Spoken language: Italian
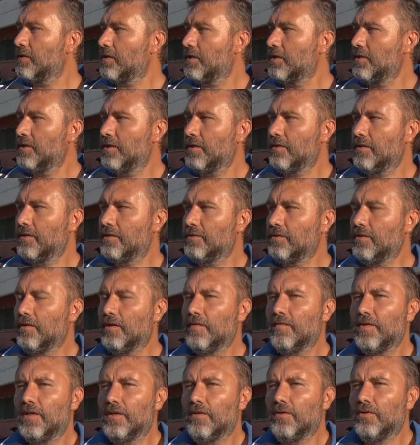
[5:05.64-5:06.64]
Catarinella di
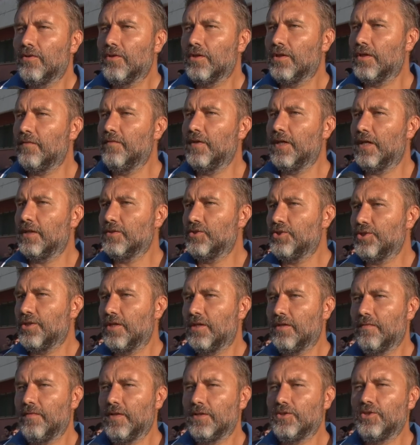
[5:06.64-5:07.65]
Lavello che
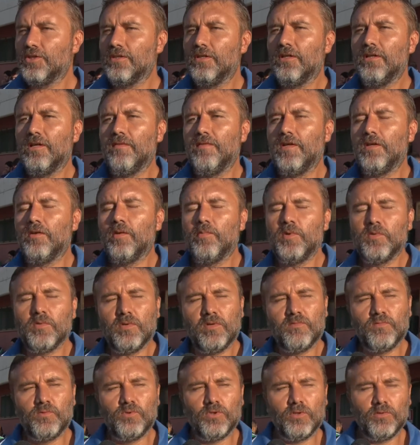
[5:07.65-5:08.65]
viaggia, viaggia da Lavello,
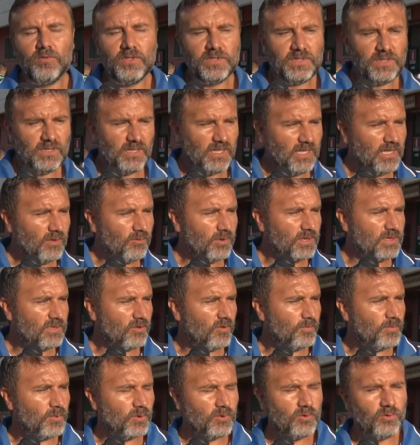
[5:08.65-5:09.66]
abbiamo avuto questa,
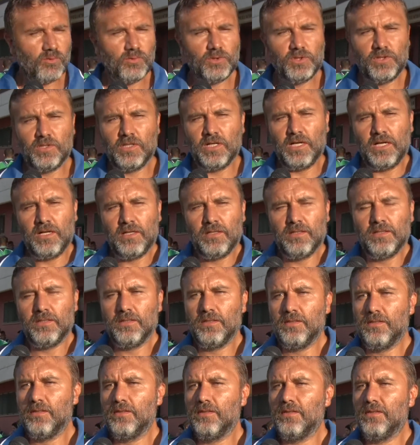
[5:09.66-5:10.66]
questa
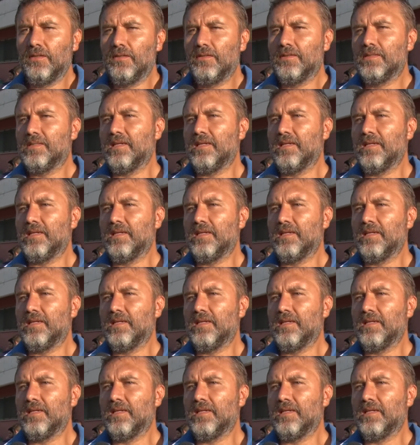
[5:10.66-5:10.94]
opportunità.